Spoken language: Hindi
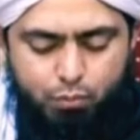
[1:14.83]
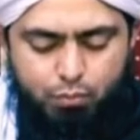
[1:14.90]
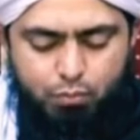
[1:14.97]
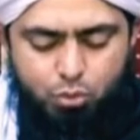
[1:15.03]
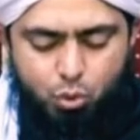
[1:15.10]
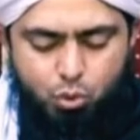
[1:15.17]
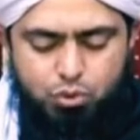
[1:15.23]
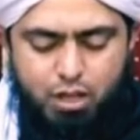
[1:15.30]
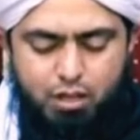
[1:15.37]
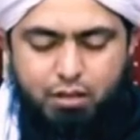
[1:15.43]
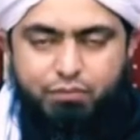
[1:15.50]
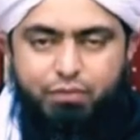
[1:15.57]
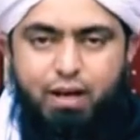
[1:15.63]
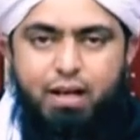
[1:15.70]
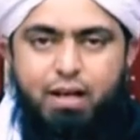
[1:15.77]
तो उसका
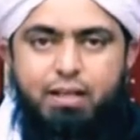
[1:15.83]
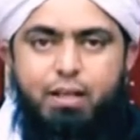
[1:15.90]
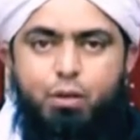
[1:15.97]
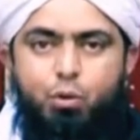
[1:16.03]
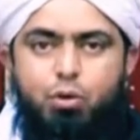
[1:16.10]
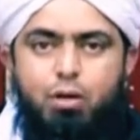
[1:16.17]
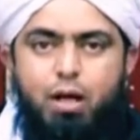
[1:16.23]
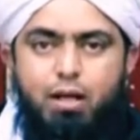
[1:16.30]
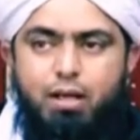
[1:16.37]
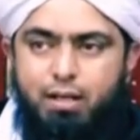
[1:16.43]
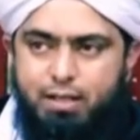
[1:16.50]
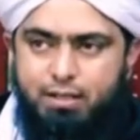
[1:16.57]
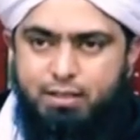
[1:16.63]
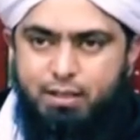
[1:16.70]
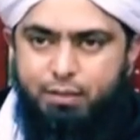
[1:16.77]
कफ़ारा ये होगा अगर
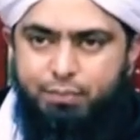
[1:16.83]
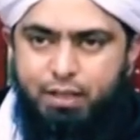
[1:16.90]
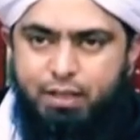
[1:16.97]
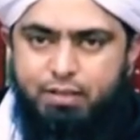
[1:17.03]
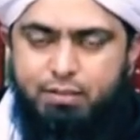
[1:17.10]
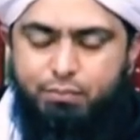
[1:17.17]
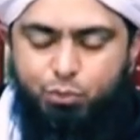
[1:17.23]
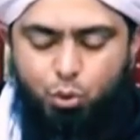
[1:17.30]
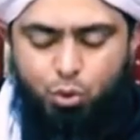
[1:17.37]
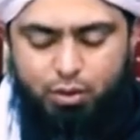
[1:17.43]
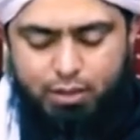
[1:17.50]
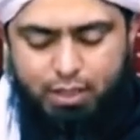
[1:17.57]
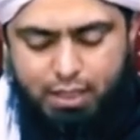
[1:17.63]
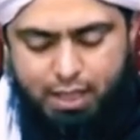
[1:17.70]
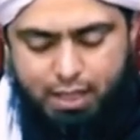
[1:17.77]
किसी ने अपनी कसम
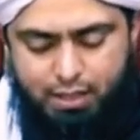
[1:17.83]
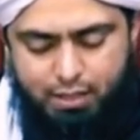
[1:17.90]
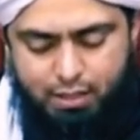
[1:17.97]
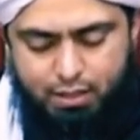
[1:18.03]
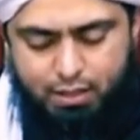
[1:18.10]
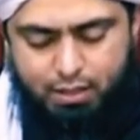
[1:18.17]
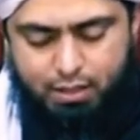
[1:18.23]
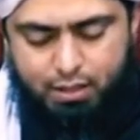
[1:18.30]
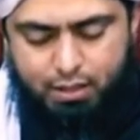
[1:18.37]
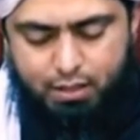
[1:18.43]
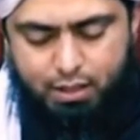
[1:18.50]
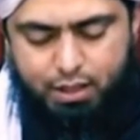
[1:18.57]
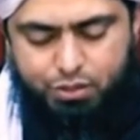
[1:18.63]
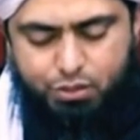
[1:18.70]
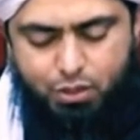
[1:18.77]
तोड़नी है
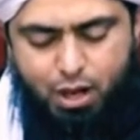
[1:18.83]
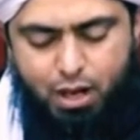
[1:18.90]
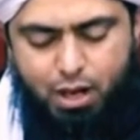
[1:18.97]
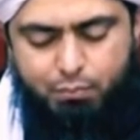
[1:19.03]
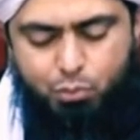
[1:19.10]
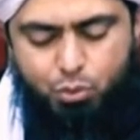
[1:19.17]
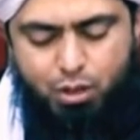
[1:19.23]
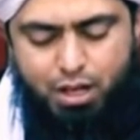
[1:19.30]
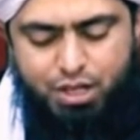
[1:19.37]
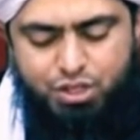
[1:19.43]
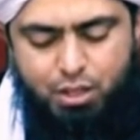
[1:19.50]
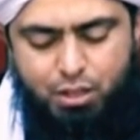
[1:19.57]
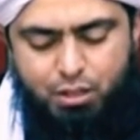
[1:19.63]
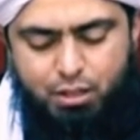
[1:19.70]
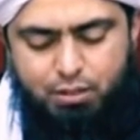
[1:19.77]
इतआम
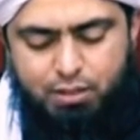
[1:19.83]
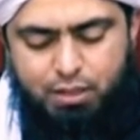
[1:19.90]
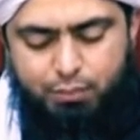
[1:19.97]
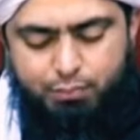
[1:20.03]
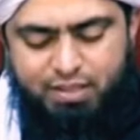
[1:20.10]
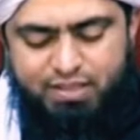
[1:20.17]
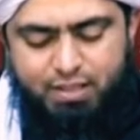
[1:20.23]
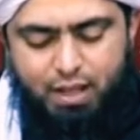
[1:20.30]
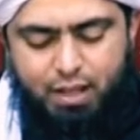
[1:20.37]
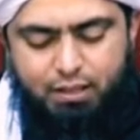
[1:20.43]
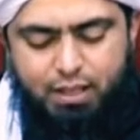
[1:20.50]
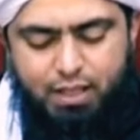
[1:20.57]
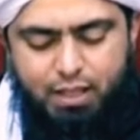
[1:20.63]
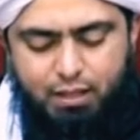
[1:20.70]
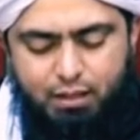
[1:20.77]
आशाराती
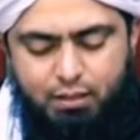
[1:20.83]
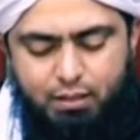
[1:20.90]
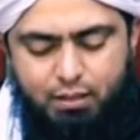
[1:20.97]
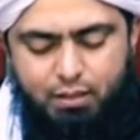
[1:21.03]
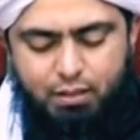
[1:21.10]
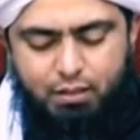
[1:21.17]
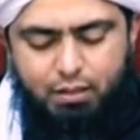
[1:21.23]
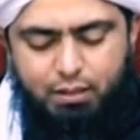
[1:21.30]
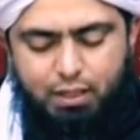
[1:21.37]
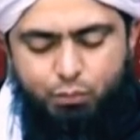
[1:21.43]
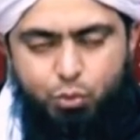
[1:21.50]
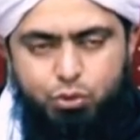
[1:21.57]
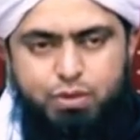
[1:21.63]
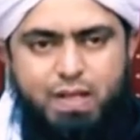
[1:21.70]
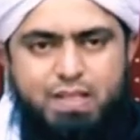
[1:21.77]
मसाकिन कि
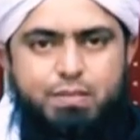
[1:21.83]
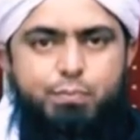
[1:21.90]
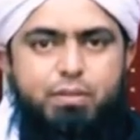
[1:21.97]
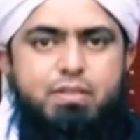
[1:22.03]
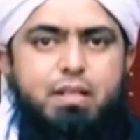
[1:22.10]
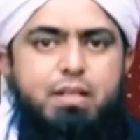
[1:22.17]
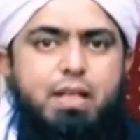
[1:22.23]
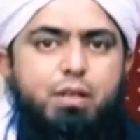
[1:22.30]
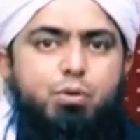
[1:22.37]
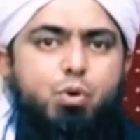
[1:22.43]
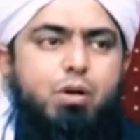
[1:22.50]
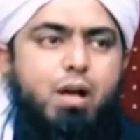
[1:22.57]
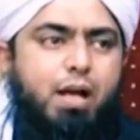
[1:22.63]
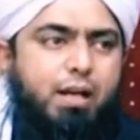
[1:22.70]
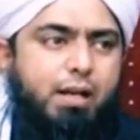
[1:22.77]
वो दस मसाकिन को
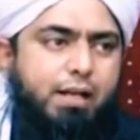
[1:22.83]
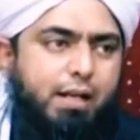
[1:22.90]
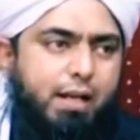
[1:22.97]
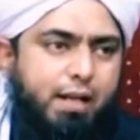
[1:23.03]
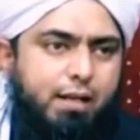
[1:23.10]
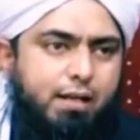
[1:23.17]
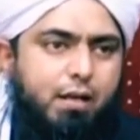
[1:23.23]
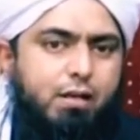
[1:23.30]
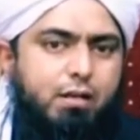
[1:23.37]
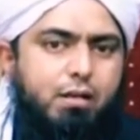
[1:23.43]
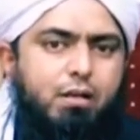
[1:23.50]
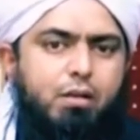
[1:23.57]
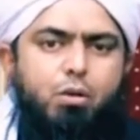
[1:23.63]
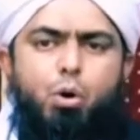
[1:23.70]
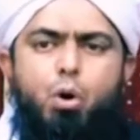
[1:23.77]
खाना खिलाएगा
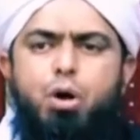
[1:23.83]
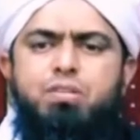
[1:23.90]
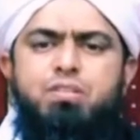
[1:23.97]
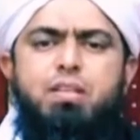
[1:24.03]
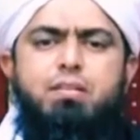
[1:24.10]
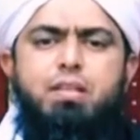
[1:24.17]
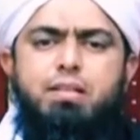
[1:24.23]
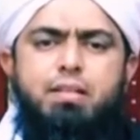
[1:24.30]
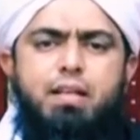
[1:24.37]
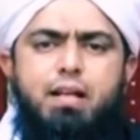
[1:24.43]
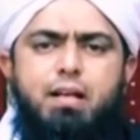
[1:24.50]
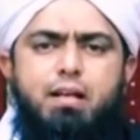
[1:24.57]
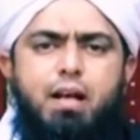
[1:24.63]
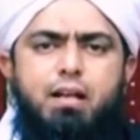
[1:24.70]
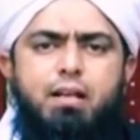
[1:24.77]
औसत दर्जे
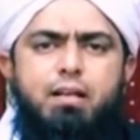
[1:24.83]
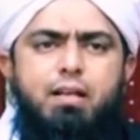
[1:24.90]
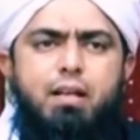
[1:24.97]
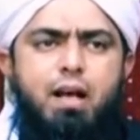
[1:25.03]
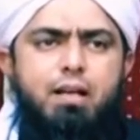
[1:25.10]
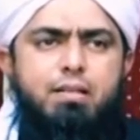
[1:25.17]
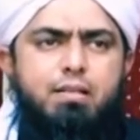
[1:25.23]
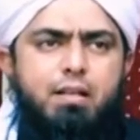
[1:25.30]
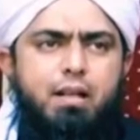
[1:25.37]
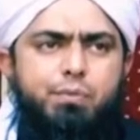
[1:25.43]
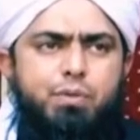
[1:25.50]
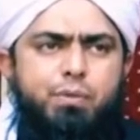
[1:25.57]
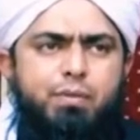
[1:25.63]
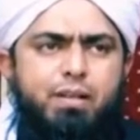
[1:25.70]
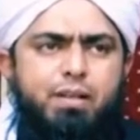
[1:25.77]
का खाना यानी आजकल
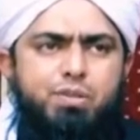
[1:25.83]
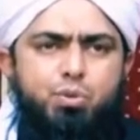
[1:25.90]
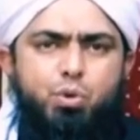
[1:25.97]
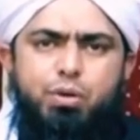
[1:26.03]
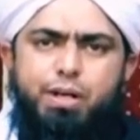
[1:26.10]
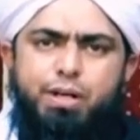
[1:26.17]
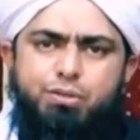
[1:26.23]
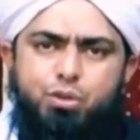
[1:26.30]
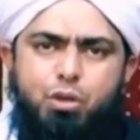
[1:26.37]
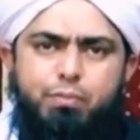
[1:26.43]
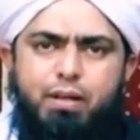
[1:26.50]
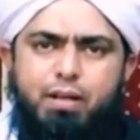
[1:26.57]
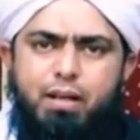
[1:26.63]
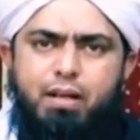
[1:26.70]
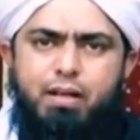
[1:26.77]
आप समझ लें सौ डेढ़ सौ
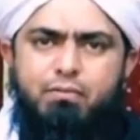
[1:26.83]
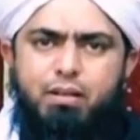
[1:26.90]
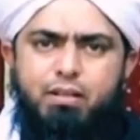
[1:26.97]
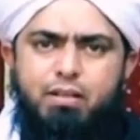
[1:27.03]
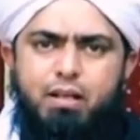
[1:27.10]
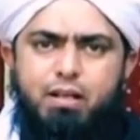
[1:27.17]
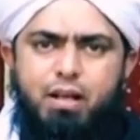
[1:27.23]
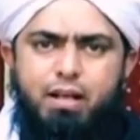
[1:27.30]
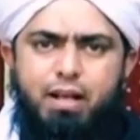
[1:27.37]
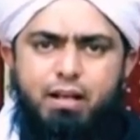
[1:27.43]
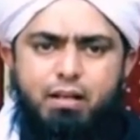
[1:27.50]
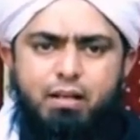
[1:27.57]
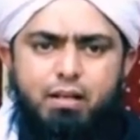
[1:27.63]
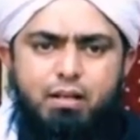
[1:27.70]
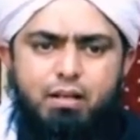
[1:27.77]
रुपये का एक वक्त का खाना है
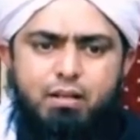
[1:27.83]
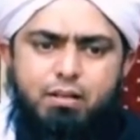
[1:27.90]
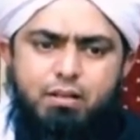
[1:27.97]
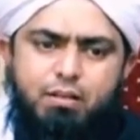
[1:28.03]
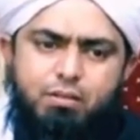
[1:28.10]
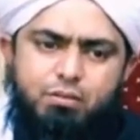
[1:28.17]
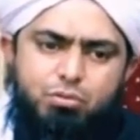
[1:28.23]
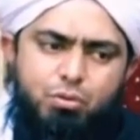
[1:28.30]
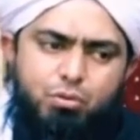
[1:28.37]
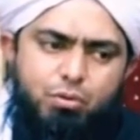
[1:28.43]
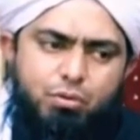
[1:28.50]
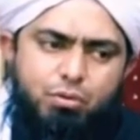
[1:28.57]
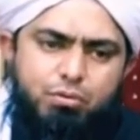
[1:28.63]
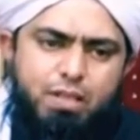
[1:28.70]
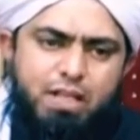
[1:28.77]
तो
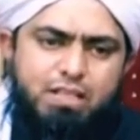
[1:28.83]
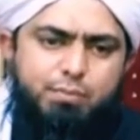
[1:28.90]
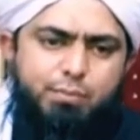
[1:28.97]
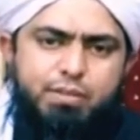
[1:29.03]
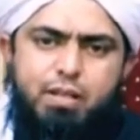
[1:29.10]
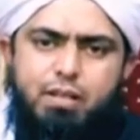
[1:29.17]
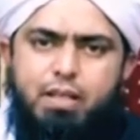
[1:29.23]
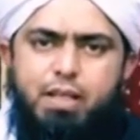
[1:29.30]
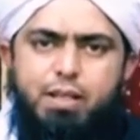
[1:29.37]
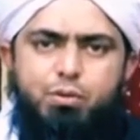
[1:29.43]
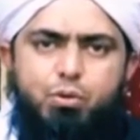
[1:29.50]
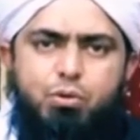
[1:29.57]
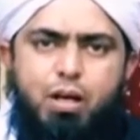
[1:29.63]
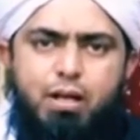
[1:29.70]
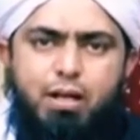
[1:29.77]
दस मसाकिन
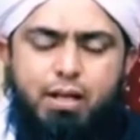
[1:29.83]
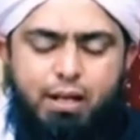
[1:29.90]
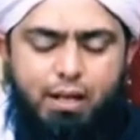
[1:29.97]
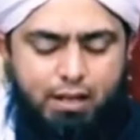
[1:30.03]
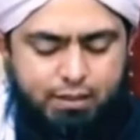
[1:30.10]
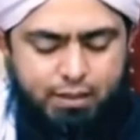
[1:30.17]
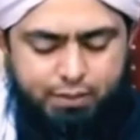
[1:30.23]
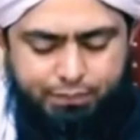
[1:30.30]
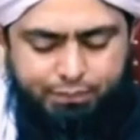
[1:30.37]
को खाना खिला दे